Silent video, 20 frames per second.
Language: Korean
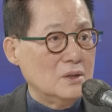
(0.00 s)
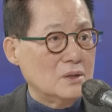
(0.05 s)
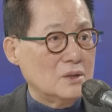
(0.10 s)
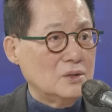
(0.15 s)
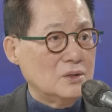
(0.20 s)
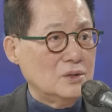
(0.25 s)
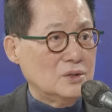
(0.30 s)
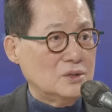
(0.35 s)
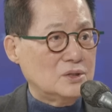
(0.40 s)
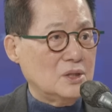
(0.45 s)

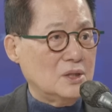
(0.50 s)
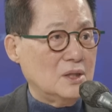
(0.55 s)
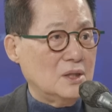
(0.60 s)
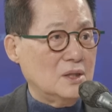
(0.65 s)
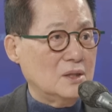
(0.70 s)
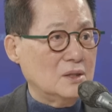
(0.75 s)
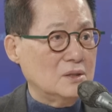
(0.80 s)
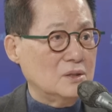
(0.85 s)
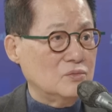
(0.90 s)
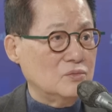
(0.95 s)
그
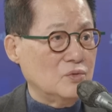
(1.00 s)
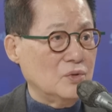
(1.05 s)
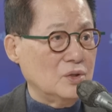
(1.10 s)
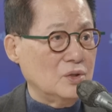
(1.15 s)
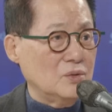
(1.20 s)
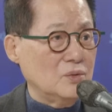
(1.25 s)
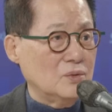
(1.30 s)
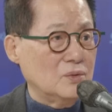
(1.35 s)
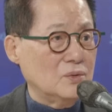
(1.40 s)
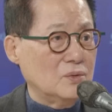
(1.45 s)
자랑하던
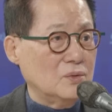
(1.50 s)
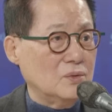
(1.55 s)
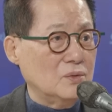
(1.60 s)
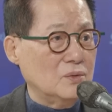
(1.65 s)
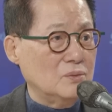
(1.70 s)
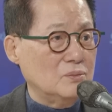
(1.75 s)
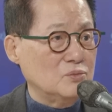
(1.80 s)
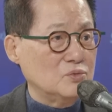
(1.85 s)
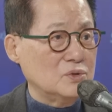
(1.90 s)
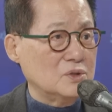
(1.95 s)

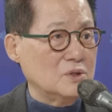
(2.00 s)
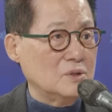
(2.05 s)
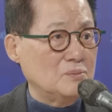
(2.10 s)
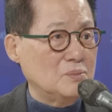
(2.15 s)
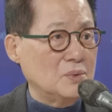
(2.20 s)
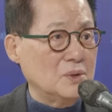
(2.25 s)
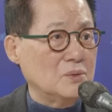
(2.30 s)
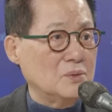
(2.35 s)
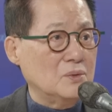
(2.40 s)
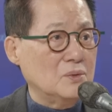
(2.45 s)
외교 문제는
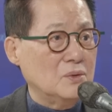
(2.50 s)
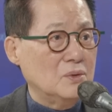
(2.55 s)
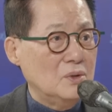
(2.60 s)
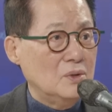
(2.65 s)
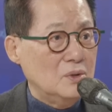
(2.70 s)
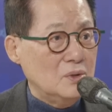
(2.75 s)
빼고